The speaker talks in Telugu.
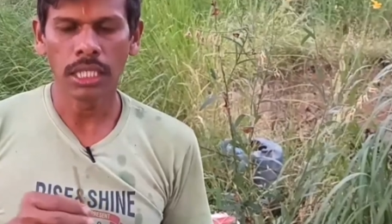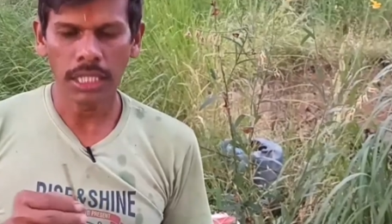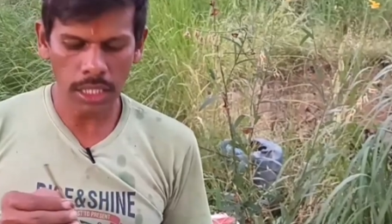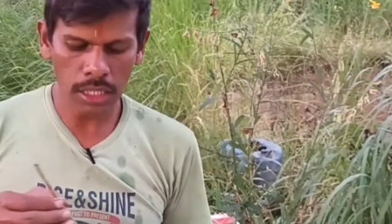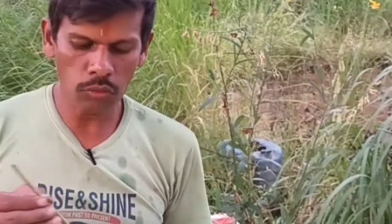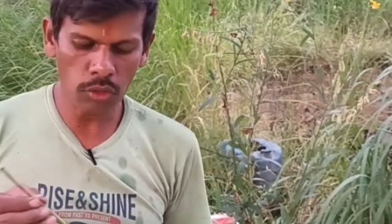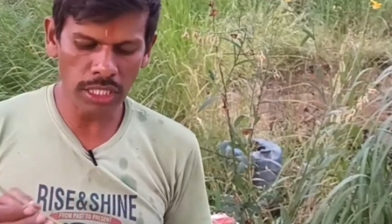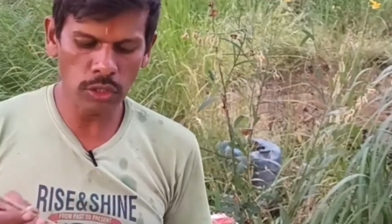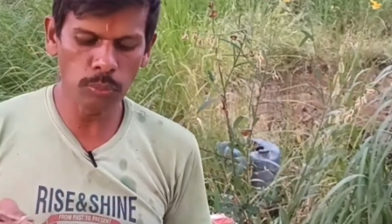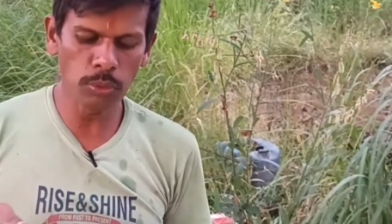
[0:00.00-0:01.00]
ఈ యొక్క
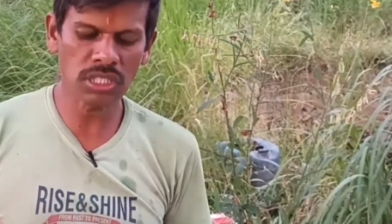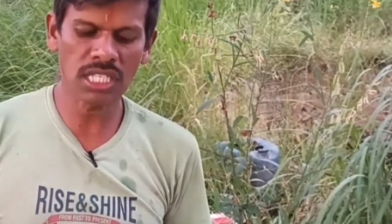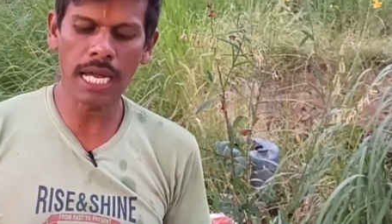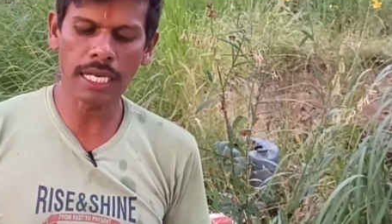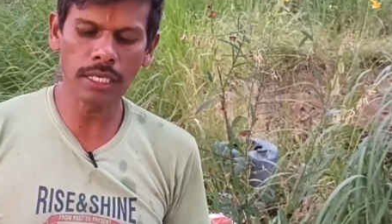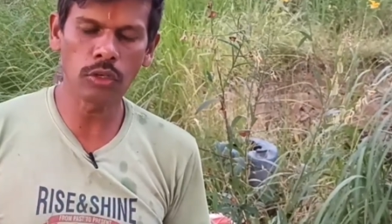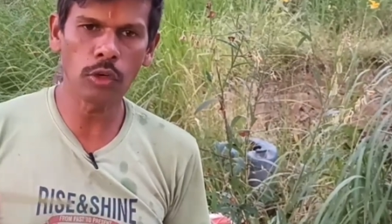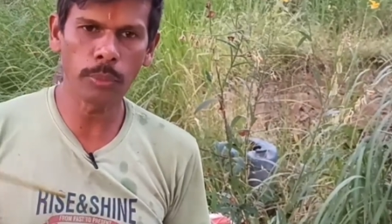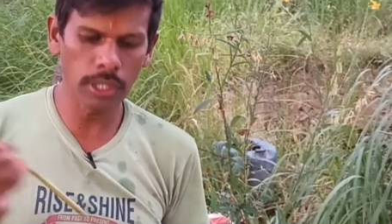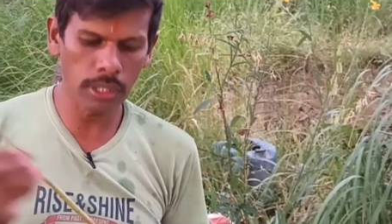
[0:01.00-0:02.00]
వరిదుబ్బు స్ట్రాగా కూడా
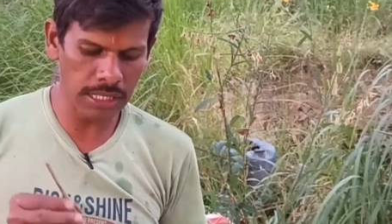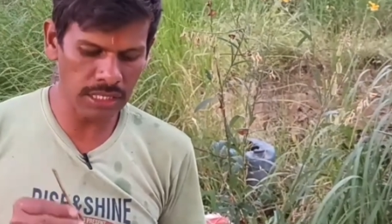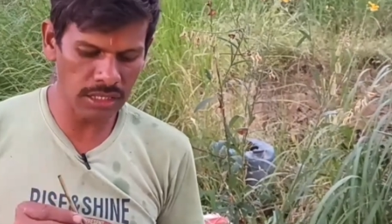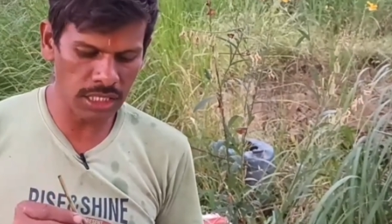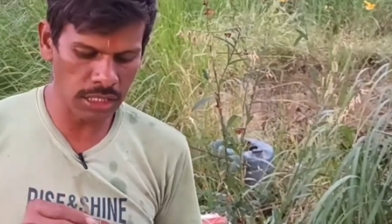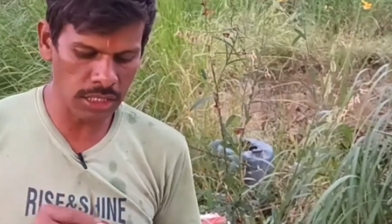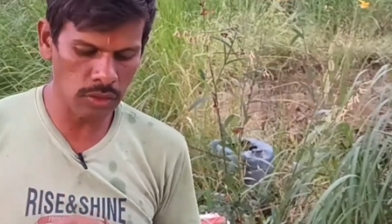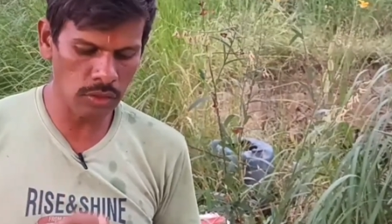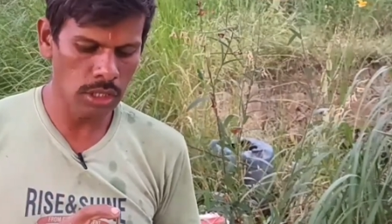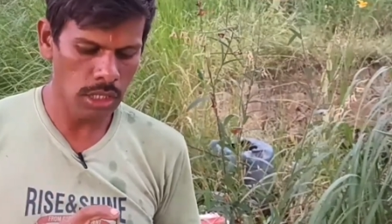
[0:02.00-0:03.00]
ఉపయోగపడుతుందని నేను
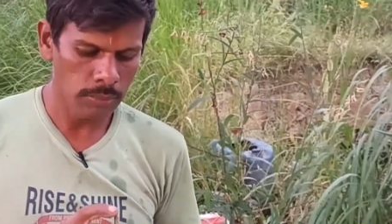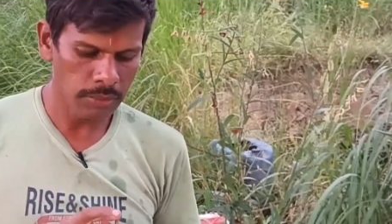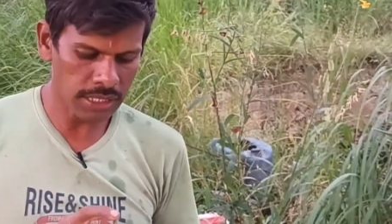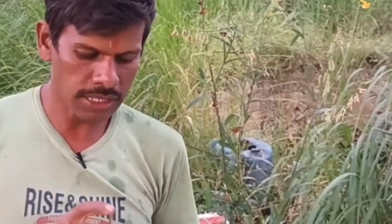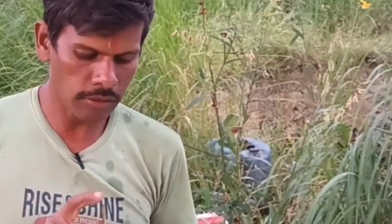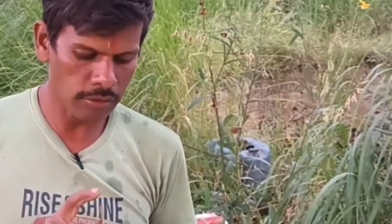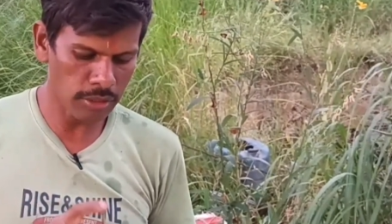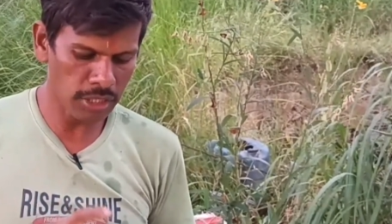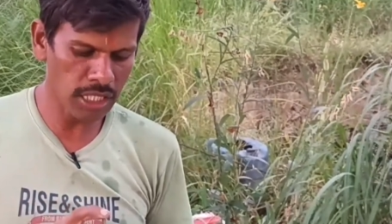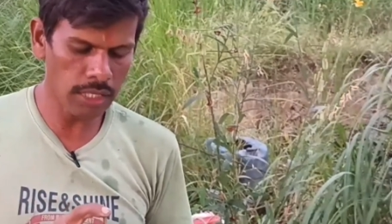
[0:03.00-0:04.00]
మీకు
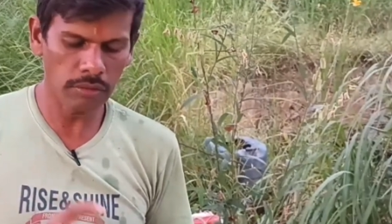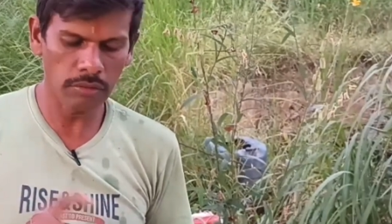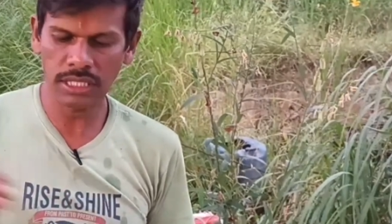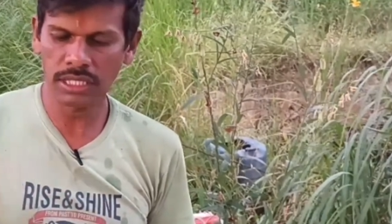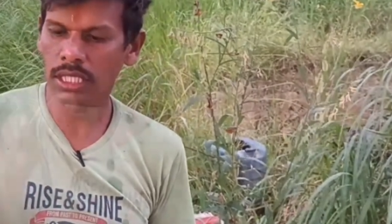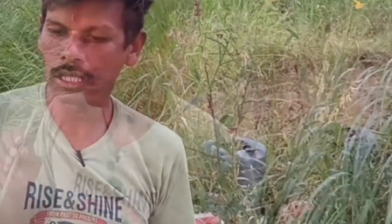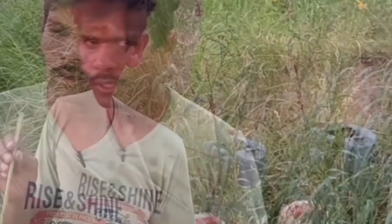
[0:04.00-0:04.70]
సవివనంగా వివరిస్తున్నాను